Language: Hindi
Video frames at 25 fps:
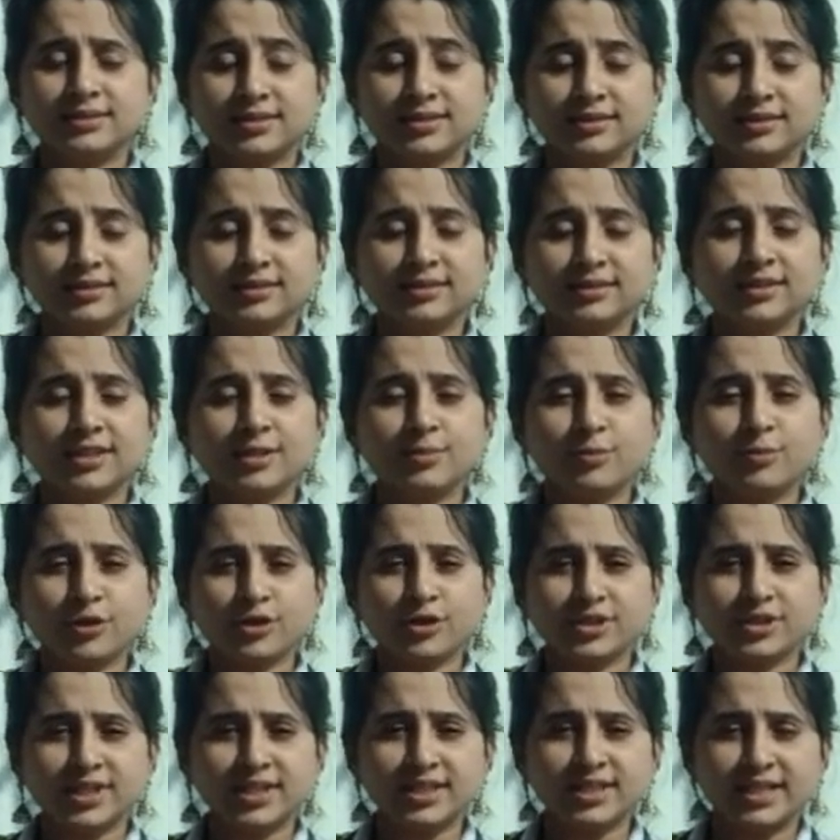सर दर्द की
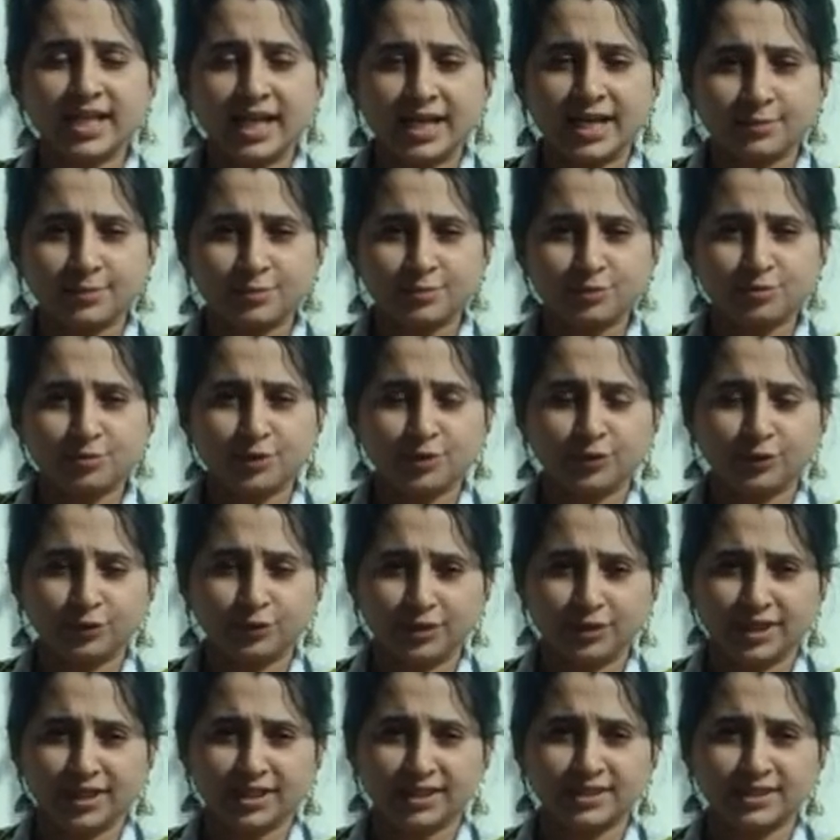बहुत सारी टाइप्स भी
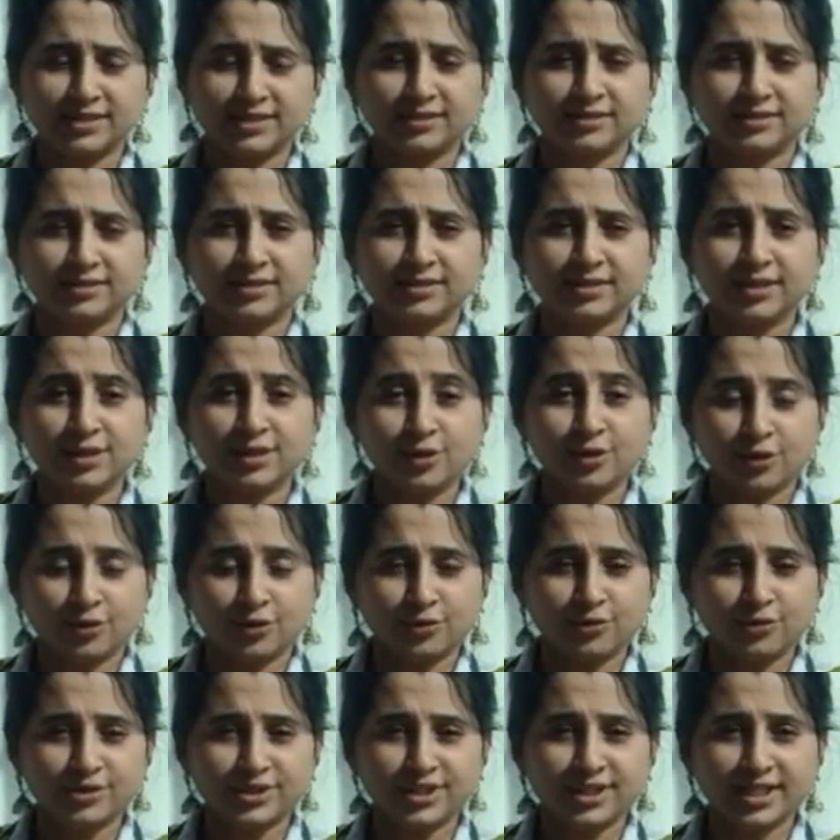होती हैं सर दर्द की
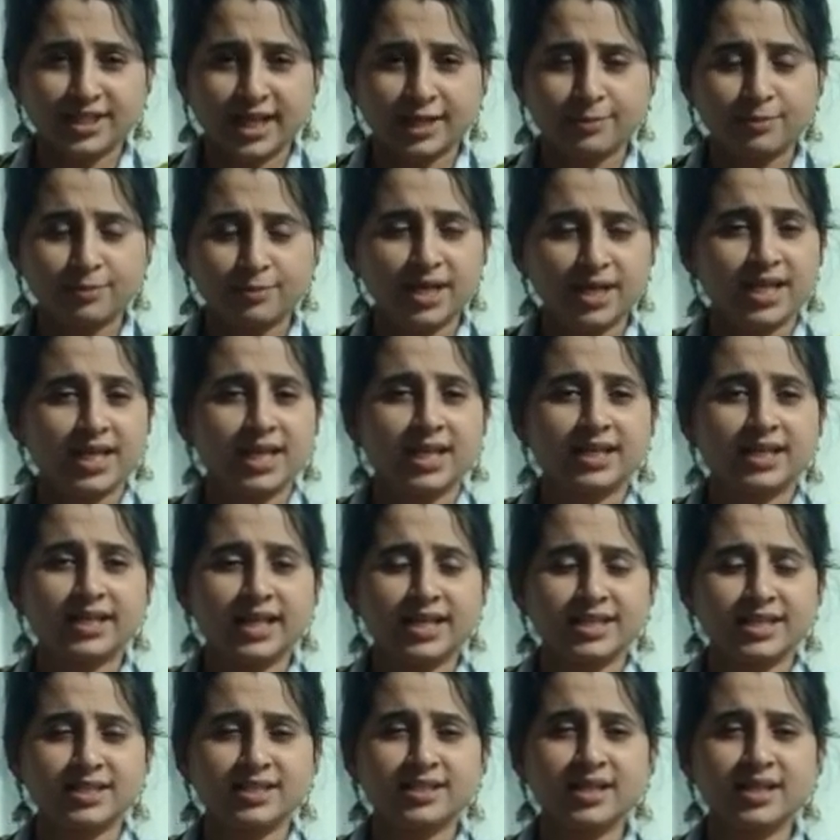कौन कौन सी टाइप है एक
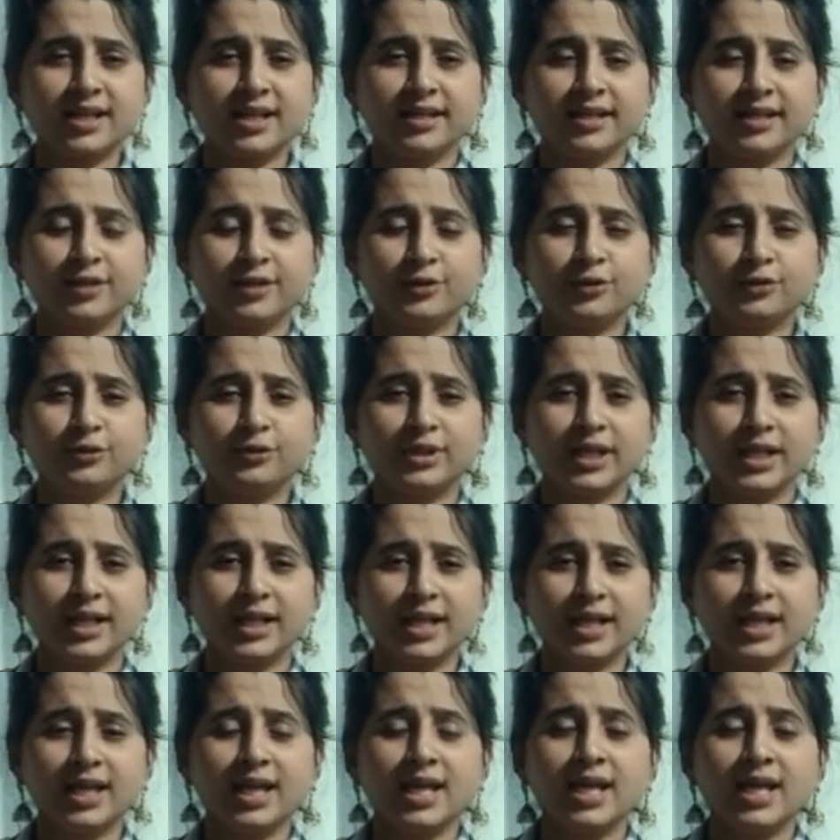टेंशन हेडेक होता
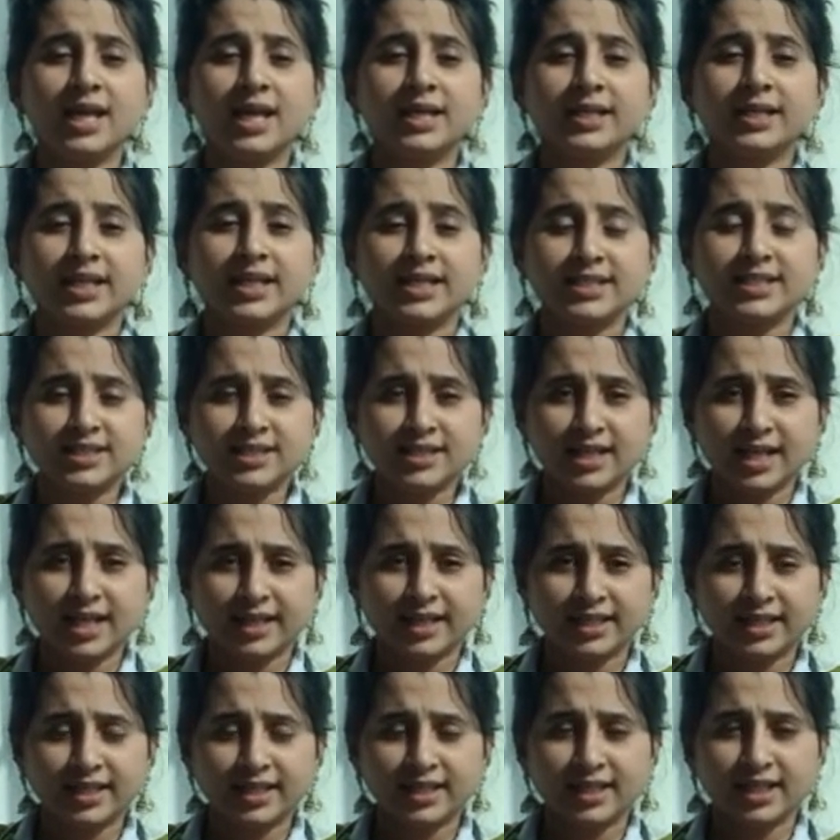है टेंशन
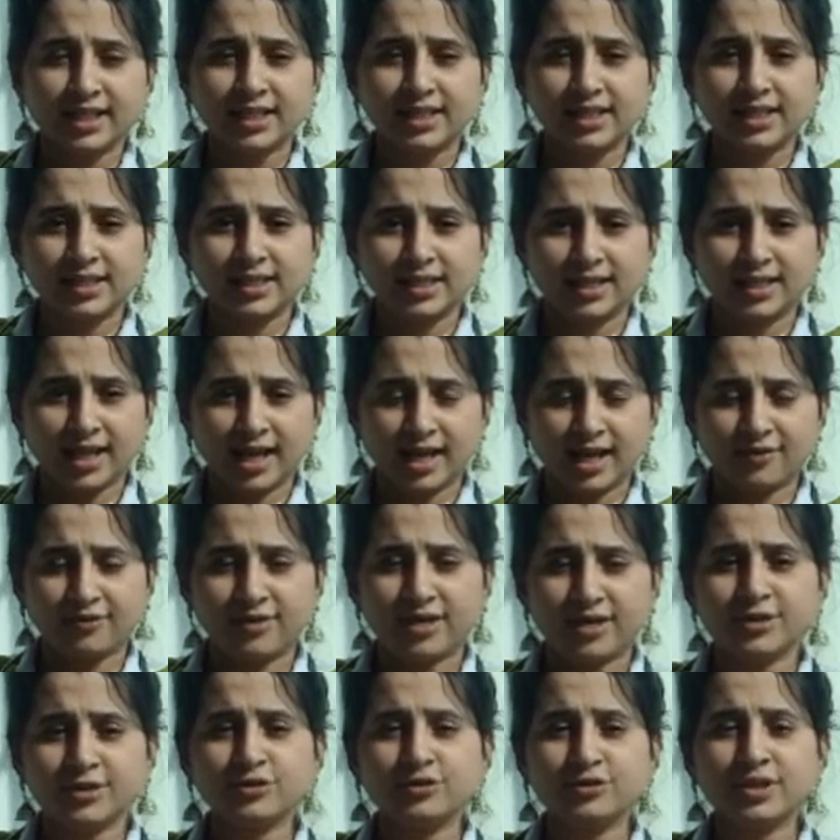हेडेक के
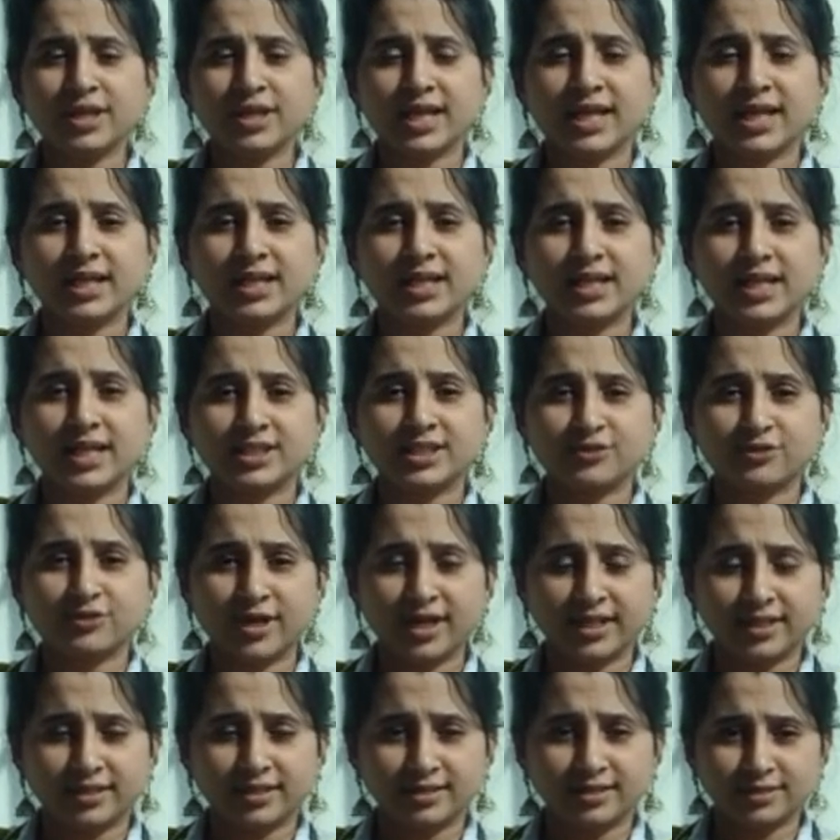अलावा जो है
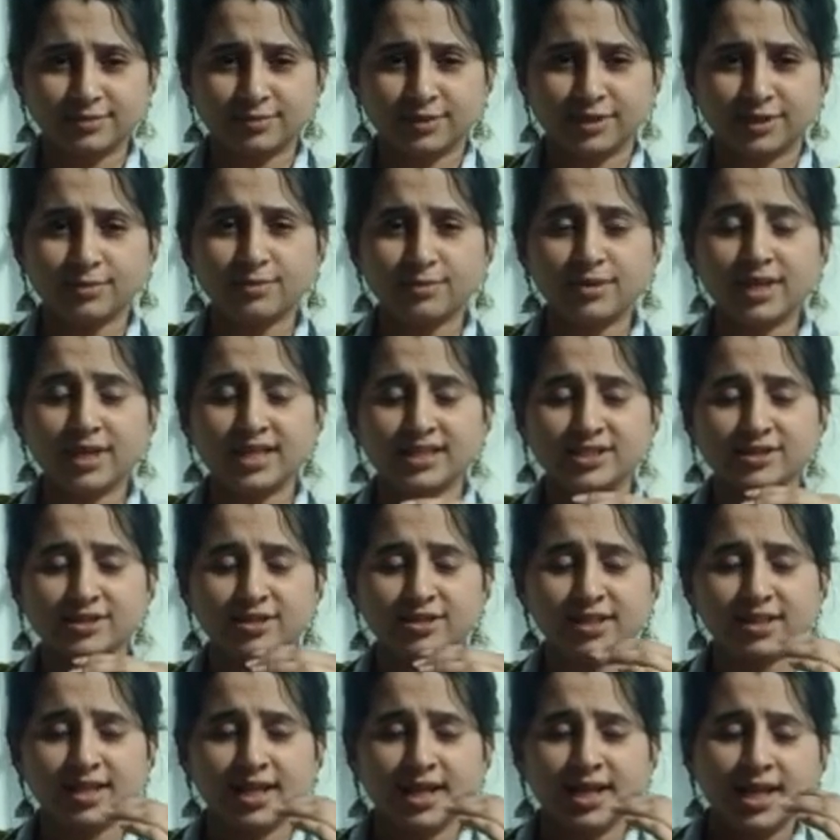गैस्ट्राइटिस मतलब
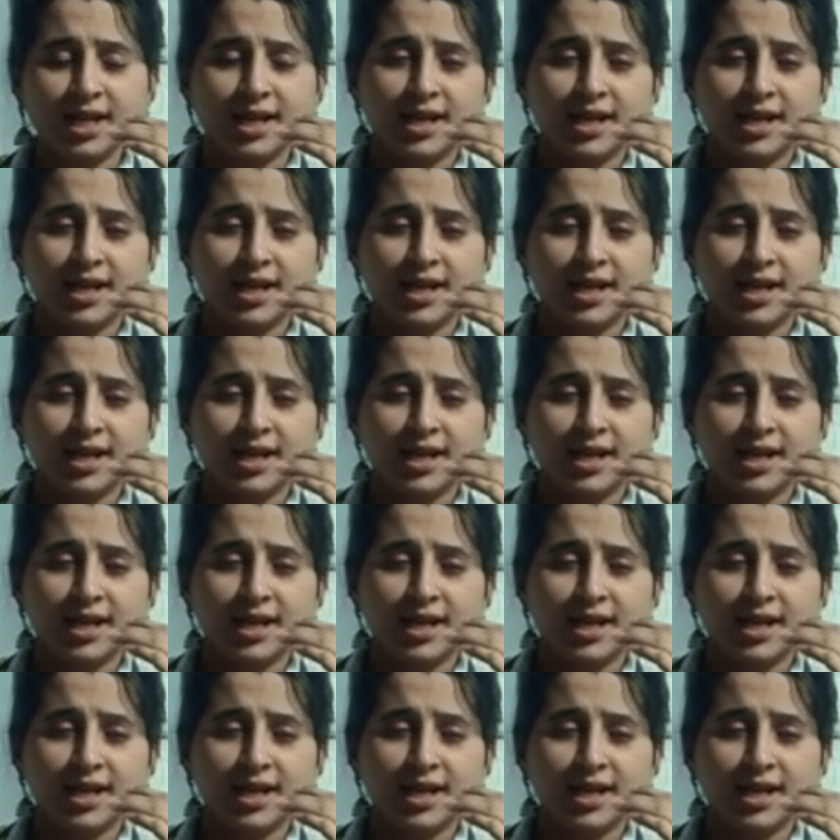गैस्ट्रिक